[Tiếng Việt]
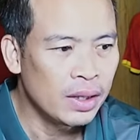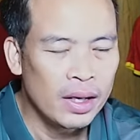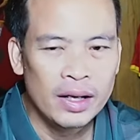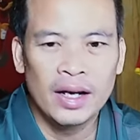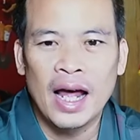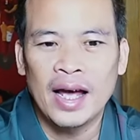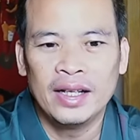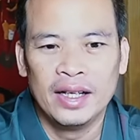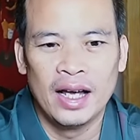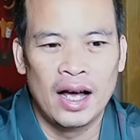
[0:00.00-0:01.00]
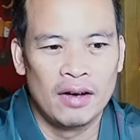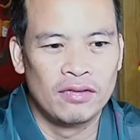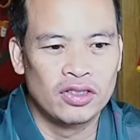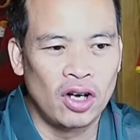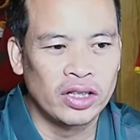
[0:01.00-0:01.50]
Hiện nay thì
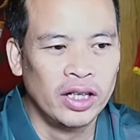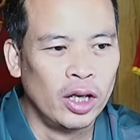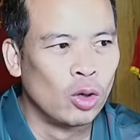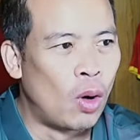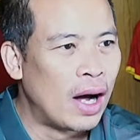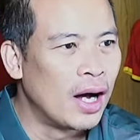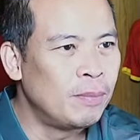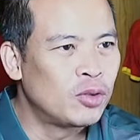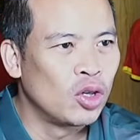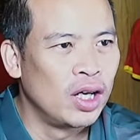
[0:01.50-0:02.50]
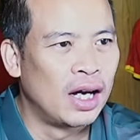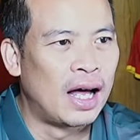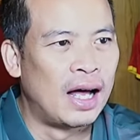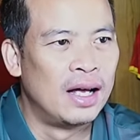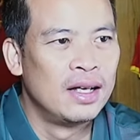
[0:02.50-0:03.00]
do tình hình quá gấp cho nên
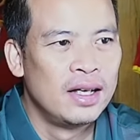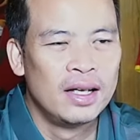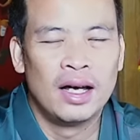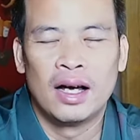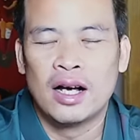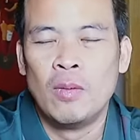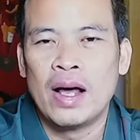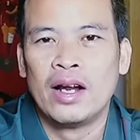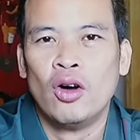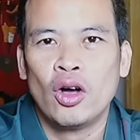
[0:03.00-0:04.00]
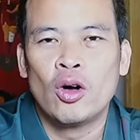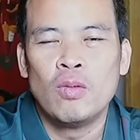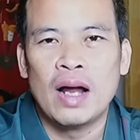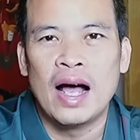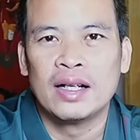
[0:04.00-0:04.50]
là Công an Hà Nội
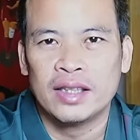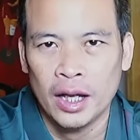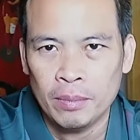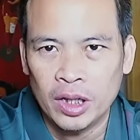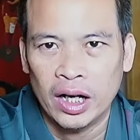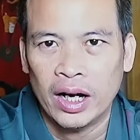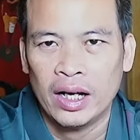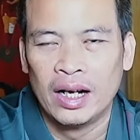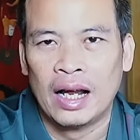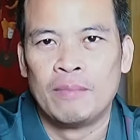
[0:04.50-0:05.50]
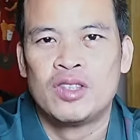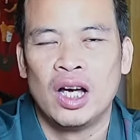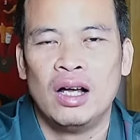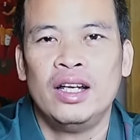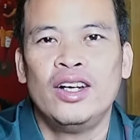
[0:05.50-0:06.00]
cũng đang tìm người làm
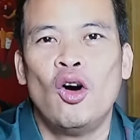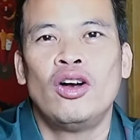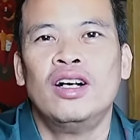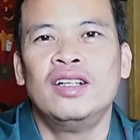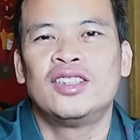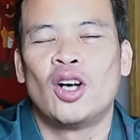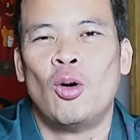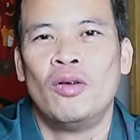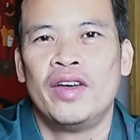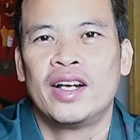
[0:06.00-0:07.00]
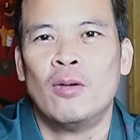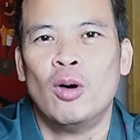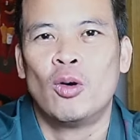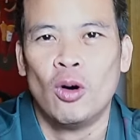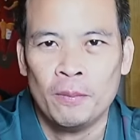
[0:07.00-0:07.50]
trợ lý ngôn ngữ cho huấn luyện viên Gong
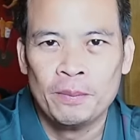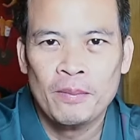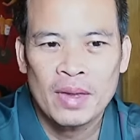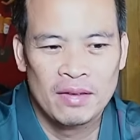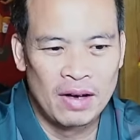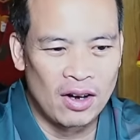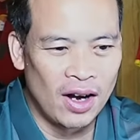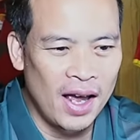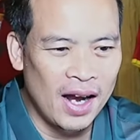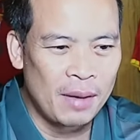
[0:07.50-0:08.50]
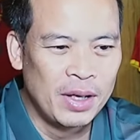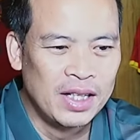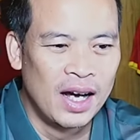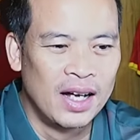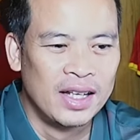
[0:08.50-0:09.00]
Oh Kyun. Và có lẽ là bây
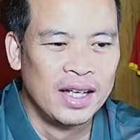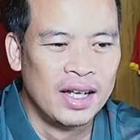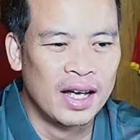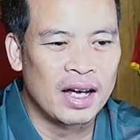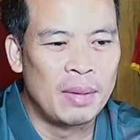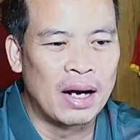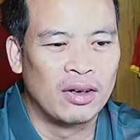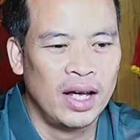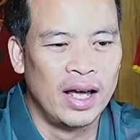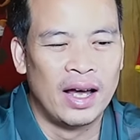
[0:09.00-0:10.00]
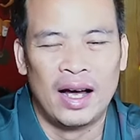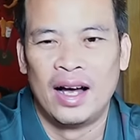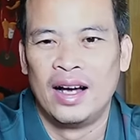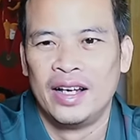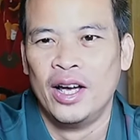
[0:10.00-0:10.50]
giờ thì các bạn có thể
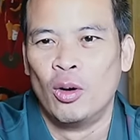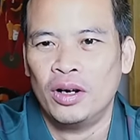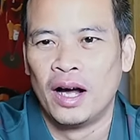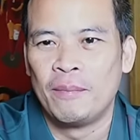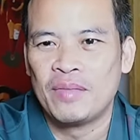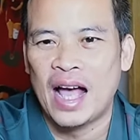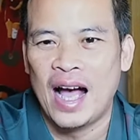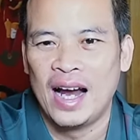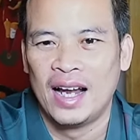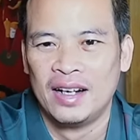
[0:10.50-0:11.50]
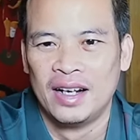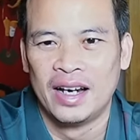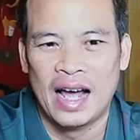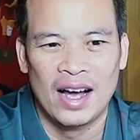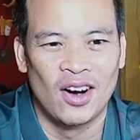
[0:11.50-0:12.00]
hiểu được ai là người
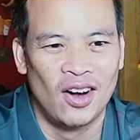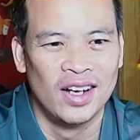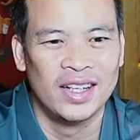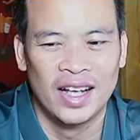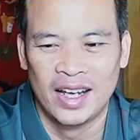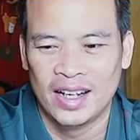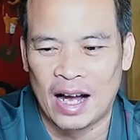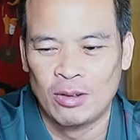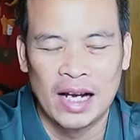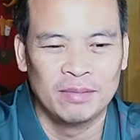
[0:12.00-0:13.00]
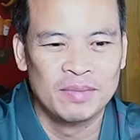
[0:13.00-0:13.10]
đang có lợi thế cao nhất.